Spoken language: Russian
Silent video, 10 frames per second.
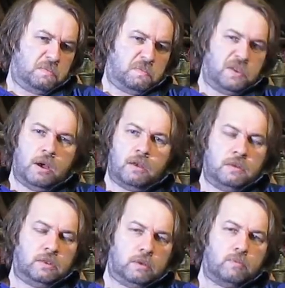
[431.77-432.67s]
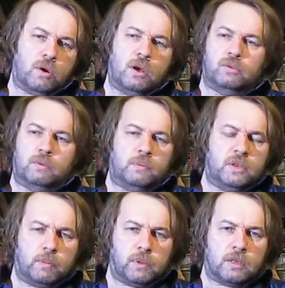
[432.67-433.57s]
я не собираюсь
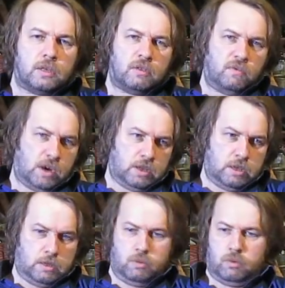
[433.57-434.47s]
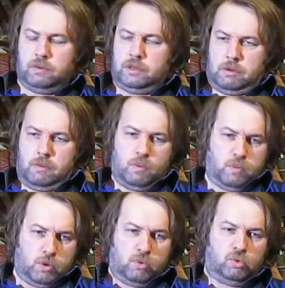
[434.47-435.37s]
вообще платить, вы хотите вот выставить мою
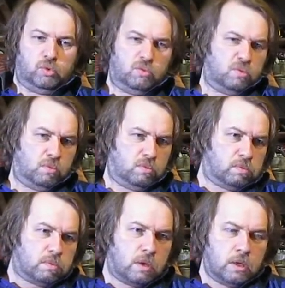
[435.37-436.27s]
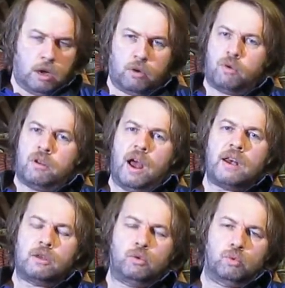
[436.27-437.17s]
продукцию? Ну, я говорю,
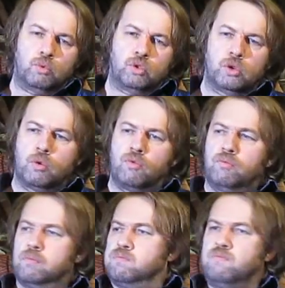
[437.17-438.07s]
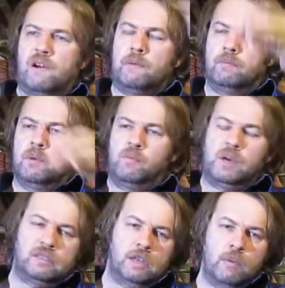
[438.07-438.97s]
реально, ее тут же говорю, вам, мы
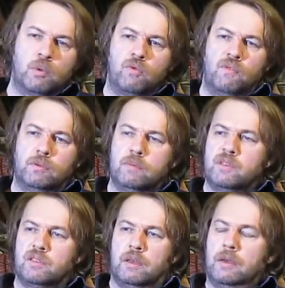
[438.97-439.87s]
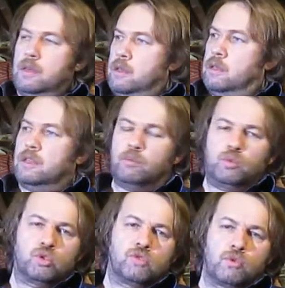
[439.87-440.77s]
поставим, говорю, в это место, нам
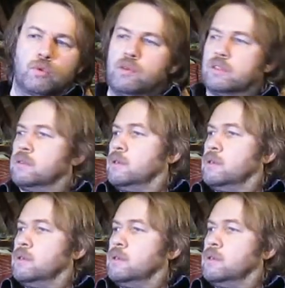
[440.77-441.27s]
тут же вырубят